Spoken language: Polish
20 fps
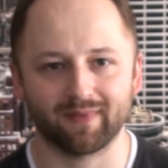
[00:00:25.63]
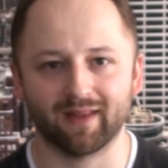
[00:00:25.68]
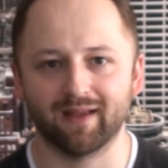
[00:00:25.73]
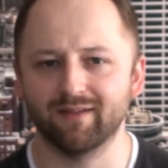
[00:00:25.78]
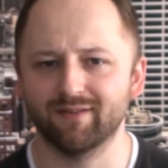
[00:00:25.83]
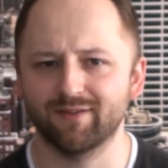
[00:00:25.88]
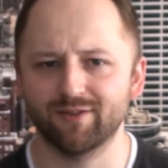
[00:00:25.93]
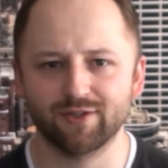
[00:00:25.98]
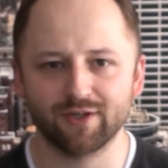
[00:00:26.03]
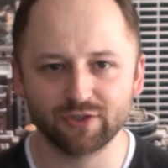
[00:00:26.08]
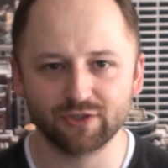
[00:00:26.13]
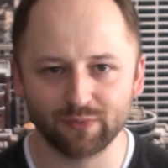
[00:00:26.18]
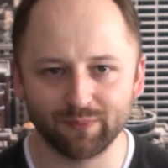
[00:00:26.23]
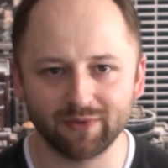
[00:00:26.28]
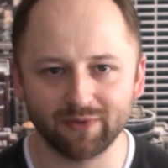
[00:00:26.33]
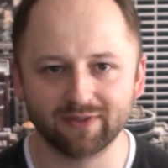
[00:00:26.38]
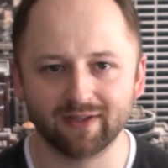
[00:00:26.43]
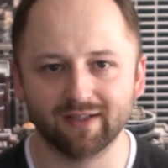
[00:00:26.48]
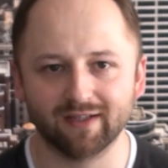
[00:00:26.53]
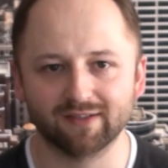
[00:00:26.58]
E, dzisiejszy
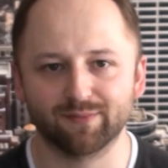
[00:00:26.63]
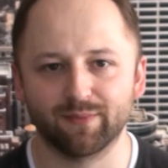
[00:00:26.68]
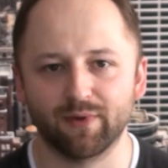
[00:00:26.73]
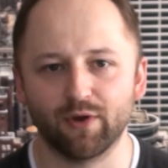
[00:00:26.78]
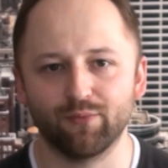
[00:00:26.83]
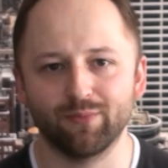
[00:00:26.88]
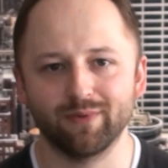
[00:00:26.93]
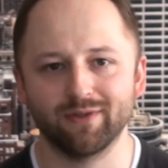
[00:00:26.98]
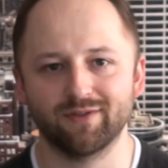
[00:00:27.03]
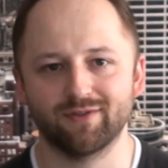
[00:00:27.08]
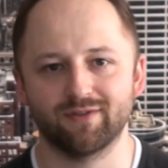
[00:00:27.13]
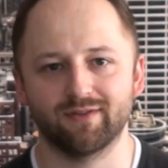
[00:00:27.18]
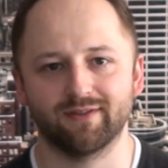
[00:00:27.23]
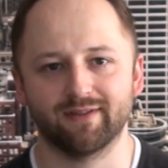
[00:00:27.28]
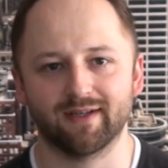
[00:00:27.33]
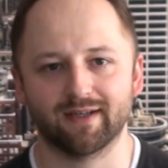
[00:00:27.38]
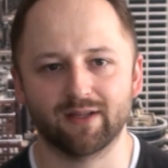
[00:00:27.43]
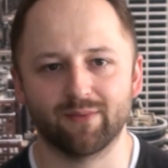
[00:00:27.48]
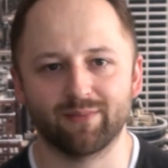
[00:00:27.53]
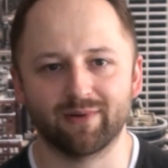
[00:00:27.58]
podcast miał być
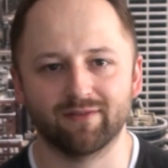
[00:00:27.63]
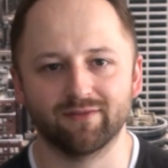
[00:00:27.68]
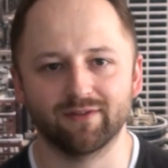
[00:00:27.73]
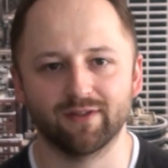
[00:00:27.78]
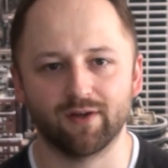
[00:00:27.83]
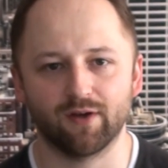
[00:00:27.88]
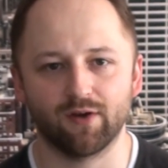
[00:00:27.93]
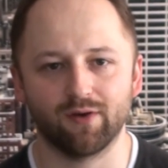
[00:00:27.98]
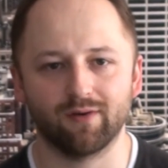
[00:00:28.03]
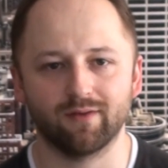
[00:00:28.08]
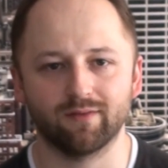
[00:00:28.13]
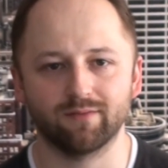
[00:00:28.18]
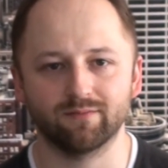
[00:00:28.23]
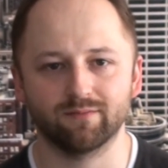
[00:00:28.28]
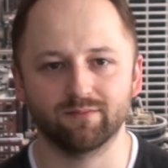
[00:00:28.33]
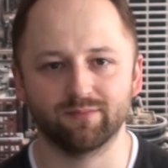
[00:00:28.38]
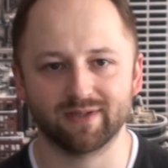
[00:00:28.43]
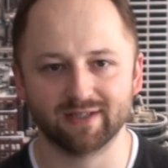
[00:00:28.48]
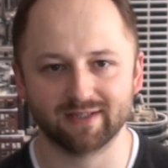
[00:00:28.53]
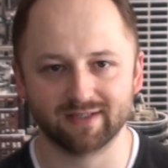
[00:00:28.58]
tak naprawdę o
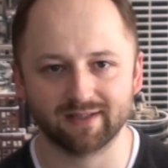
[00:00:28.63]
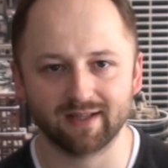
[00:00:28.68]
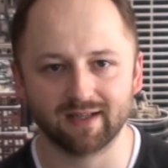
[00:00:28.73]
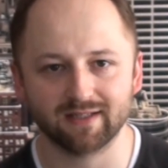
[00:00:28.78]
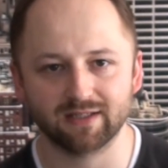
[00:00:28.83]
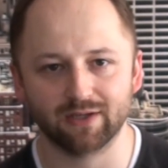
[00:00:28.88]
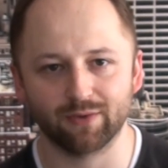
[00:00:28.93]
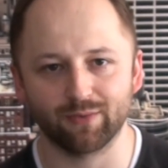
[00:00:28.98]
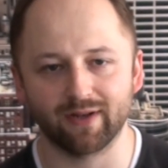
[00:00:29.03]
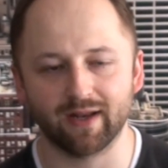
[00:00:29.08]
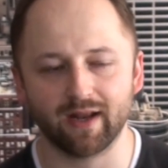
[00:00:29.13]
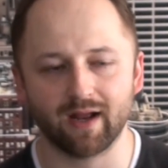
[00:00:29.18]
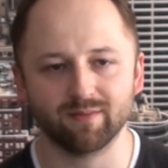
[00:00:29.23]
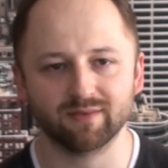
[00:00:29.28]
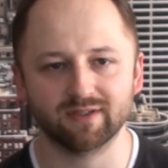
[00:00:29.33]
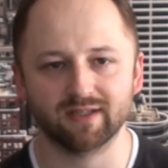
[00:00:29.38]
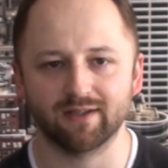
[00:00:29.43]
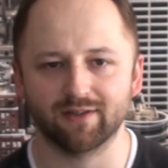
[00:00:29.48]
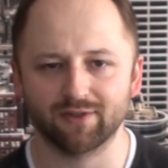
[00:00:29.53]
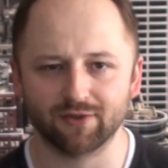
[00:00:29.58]
prezentacji
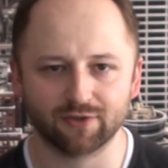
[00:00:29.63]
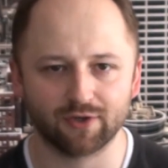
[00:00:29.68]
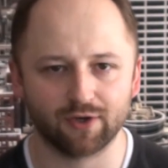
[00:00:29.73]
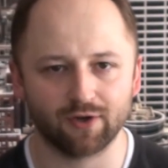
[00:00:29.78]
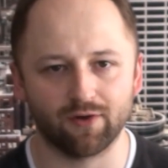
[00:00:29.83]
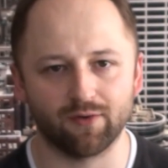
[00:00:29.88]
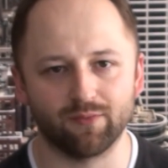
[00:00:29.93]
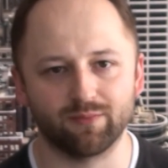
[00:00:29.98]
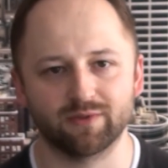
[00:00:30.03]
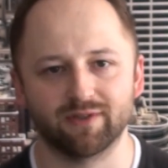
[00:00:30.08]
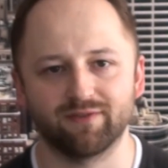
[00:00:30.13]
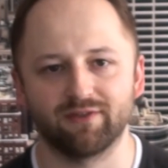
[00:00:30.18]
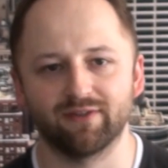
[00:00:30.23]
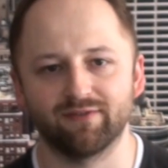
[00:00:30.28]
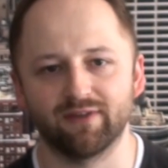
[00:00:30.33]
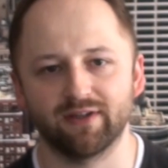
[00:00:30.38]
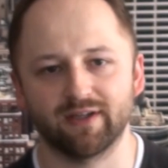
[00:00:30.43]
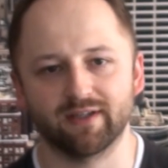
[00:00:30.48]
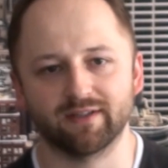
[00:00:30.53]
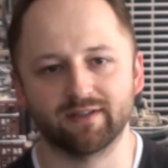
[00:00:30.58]
Williamsa i troszkę o
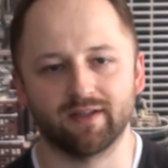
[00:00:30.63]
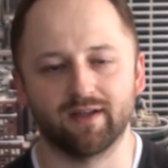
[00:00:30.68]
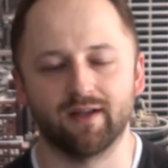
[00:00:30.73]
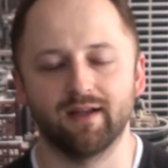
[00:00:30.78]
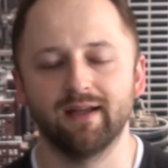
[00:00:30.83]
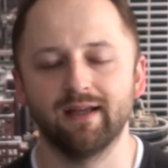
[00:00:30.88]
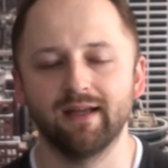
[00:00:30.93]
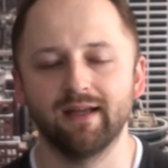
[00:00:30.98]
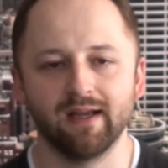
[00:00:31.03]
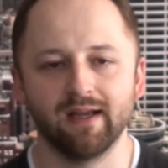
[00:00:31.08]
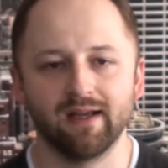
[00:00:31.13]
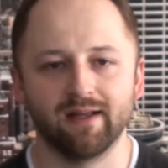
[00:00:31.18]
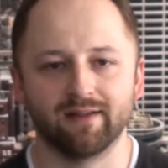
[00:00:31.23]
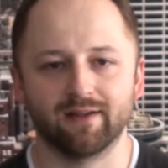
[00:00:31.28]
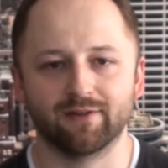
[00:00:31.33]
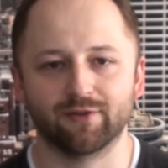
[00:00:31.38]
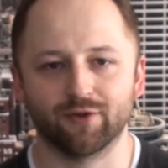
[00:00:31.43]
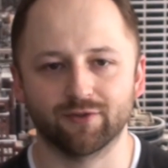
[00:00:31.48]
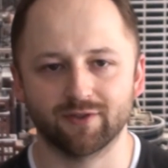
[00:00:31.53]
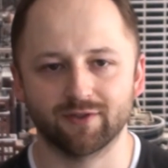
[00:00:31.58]
przewidywaniach na
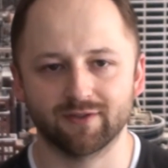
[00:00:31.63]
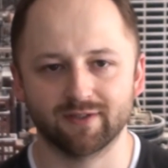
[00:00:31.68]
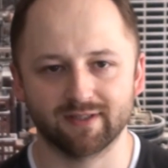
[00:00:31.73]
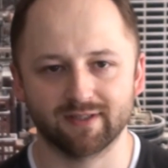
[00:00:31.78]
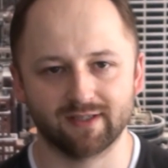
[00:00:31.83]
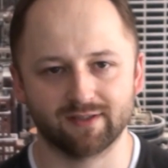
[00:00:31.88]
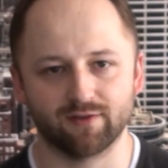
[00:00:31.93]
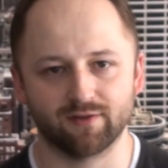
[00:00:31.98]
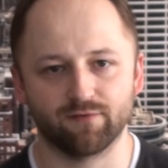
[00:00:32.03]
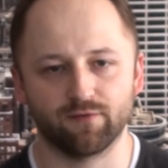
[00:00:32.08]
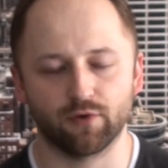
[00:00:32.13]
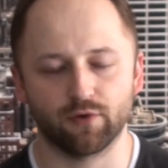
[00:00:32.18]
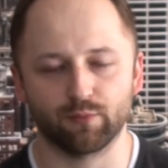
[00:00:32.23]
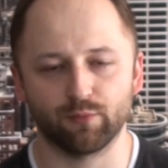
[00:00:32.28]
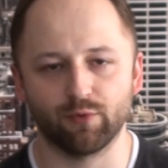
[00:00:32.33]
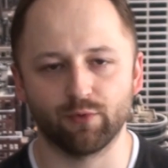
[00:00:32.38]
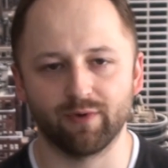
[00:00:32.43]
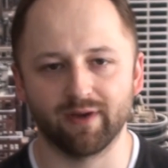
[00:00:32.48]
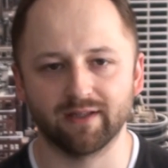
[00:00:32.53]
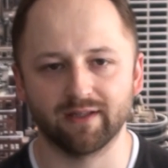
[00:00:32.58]
nadchodzący sezon
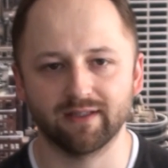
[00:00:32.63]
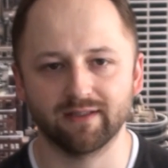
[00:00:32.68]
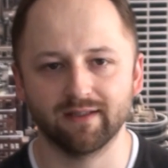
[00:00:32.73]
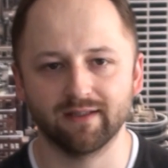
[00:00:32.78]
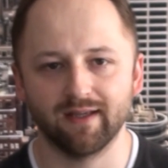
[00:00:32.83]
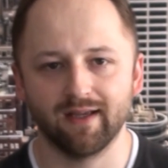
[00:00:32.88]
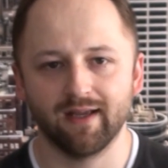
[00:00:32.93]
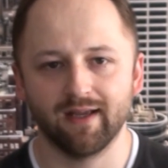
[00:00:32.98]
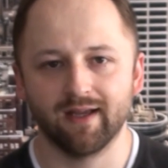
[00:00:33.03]
Formuły 1.